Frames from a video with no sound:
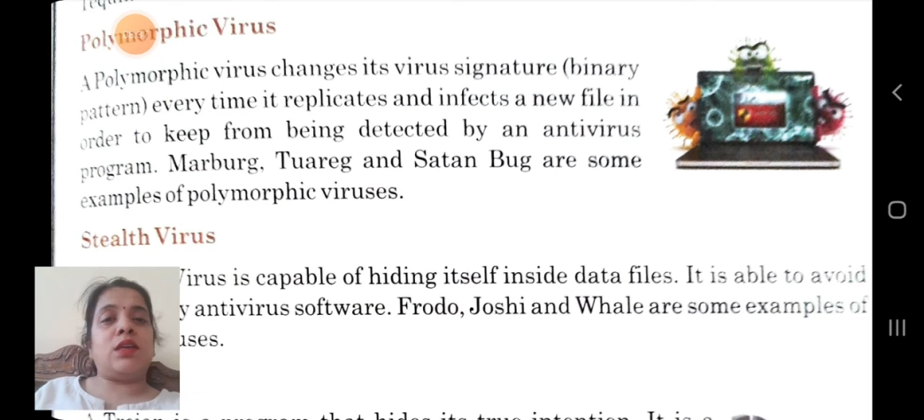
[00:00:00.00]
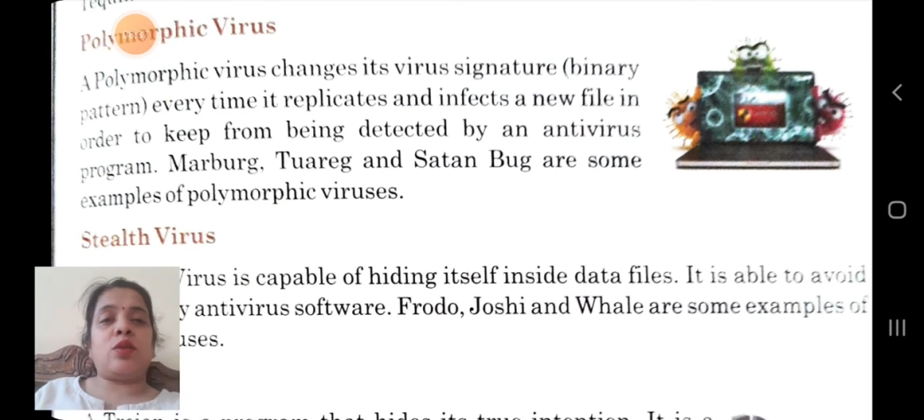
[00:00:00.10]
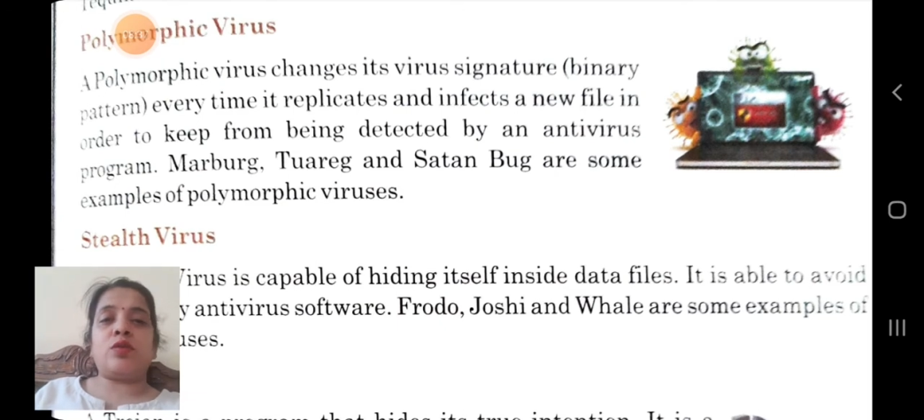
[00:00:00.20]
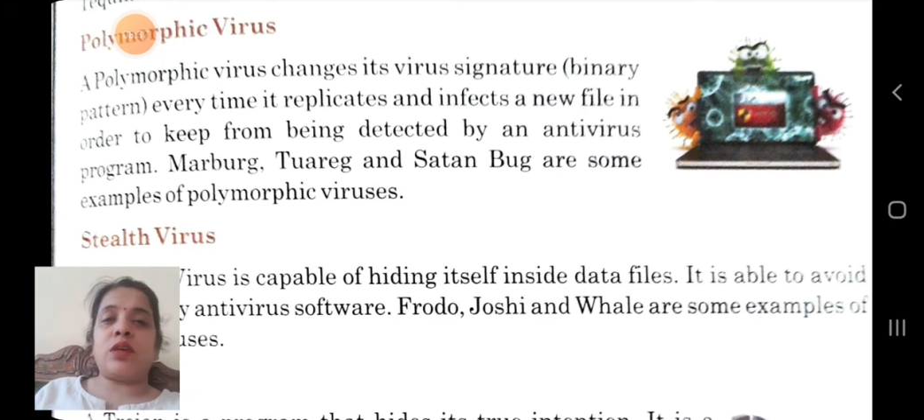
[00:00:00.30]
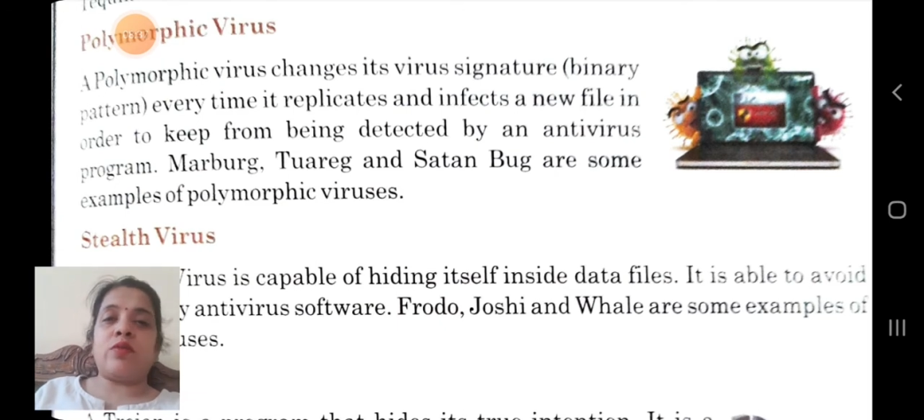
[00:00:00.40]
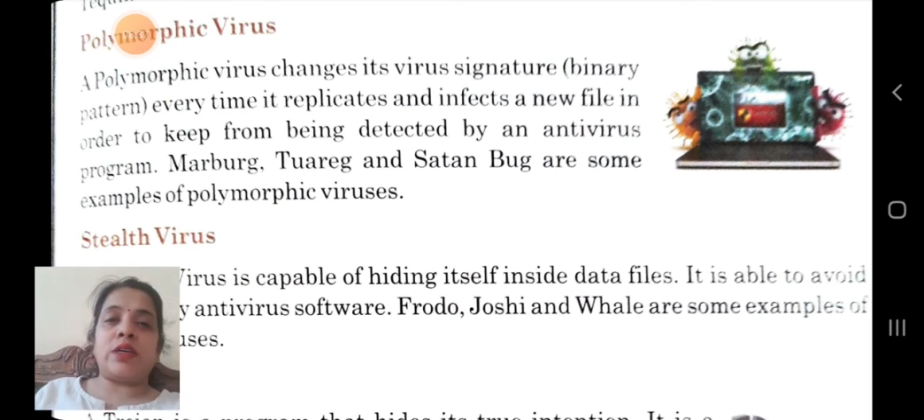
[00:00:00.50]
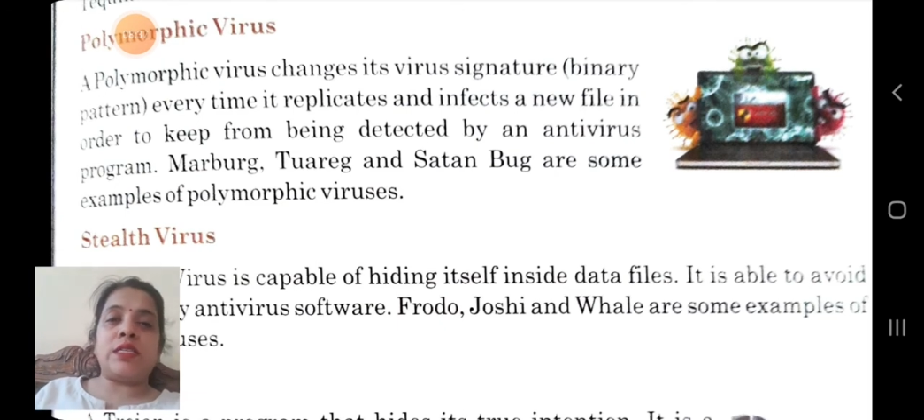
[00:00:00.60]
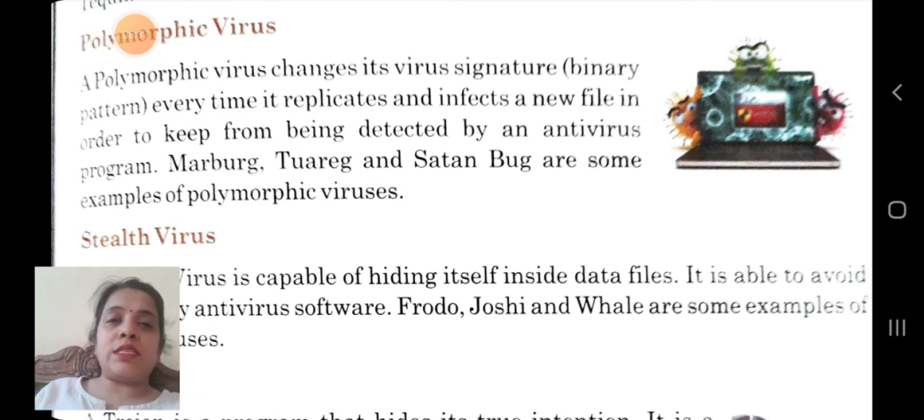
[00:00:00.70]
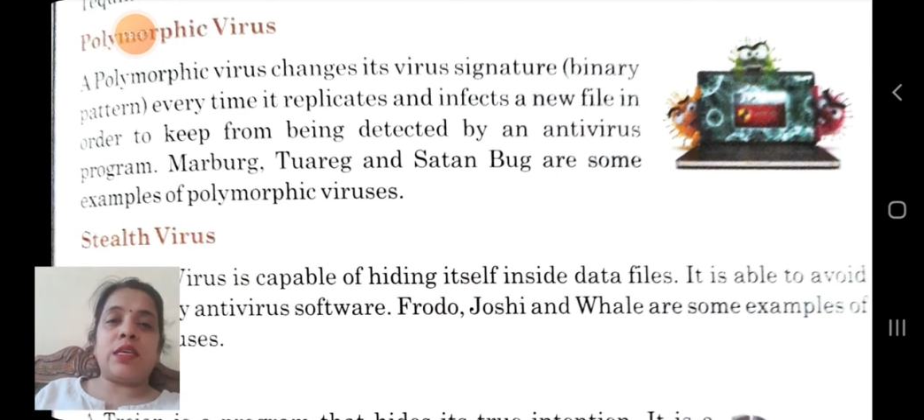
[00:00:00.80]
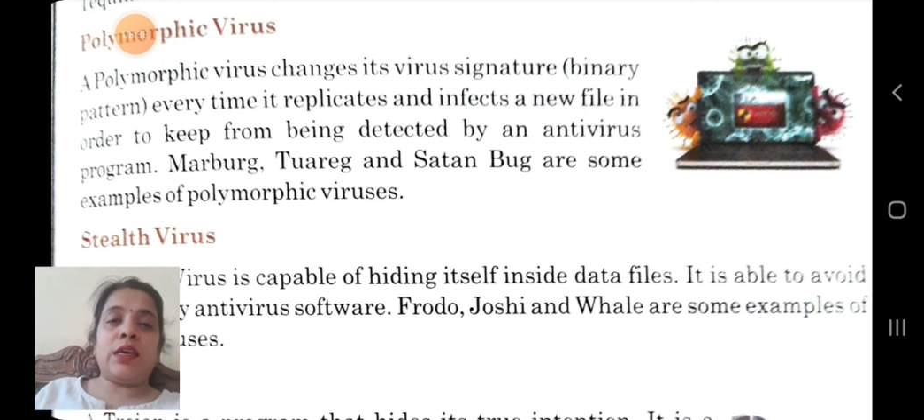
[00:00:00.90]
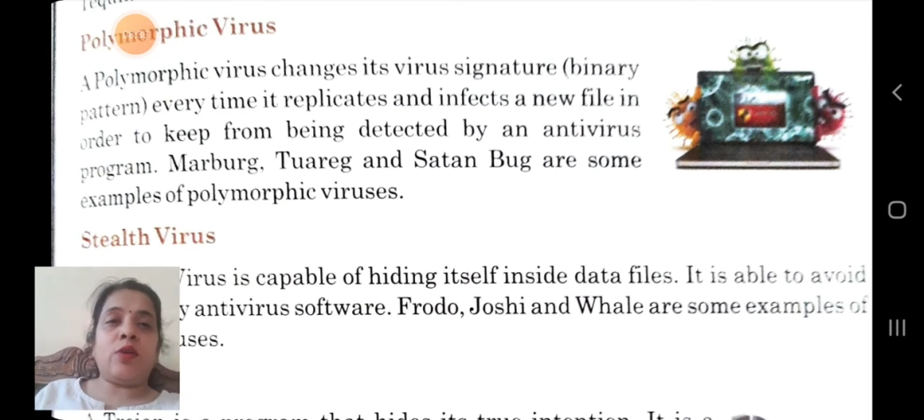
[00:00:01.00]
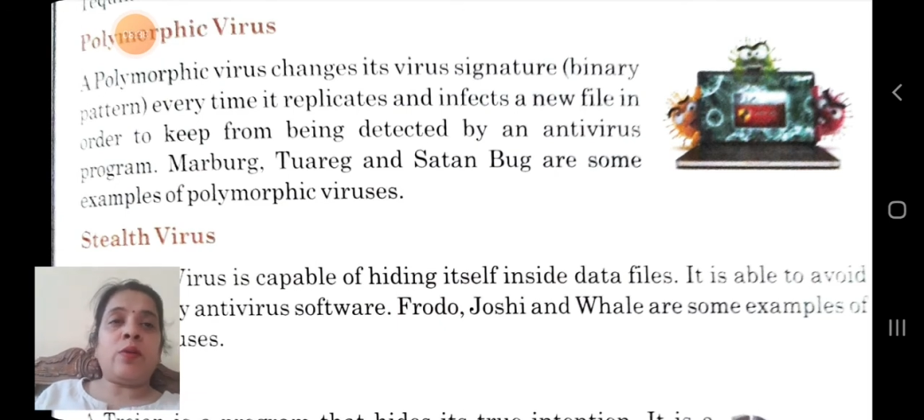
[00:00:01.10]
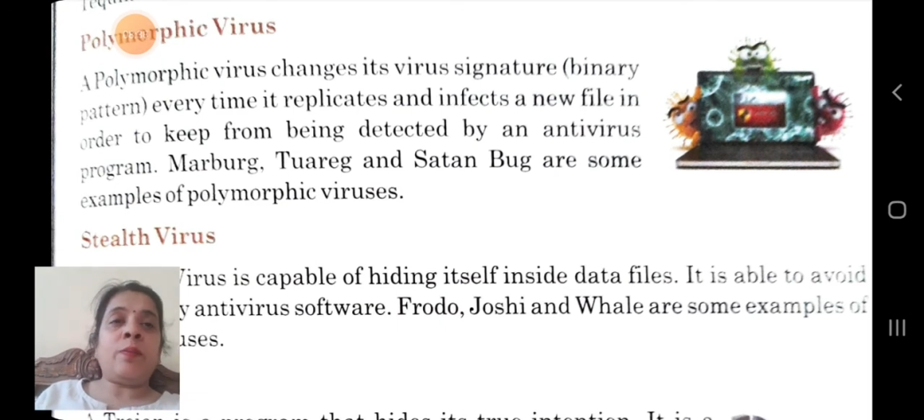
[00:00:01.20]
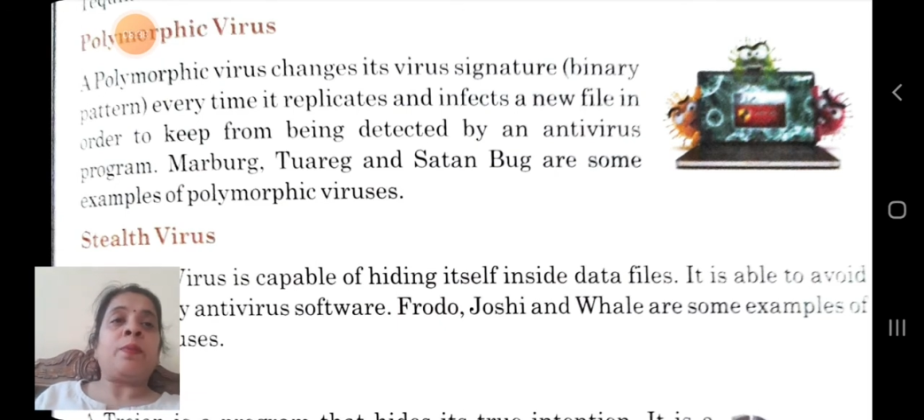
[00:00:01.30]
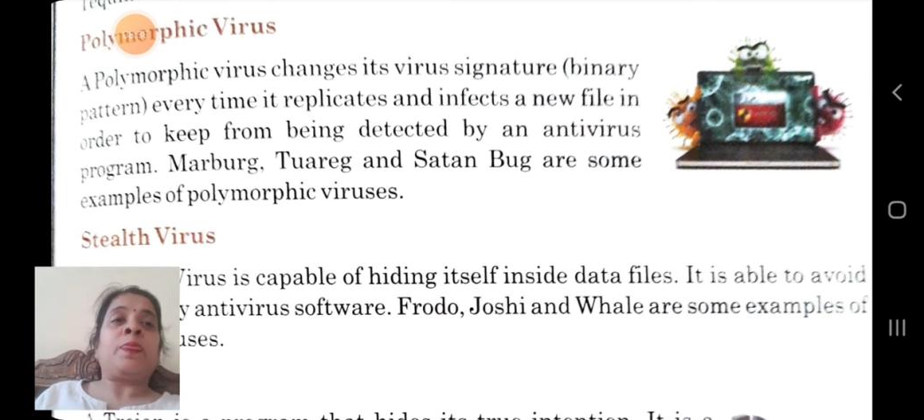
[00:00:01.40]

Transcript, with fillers: ज़ीरोज़ एंड वंस की ही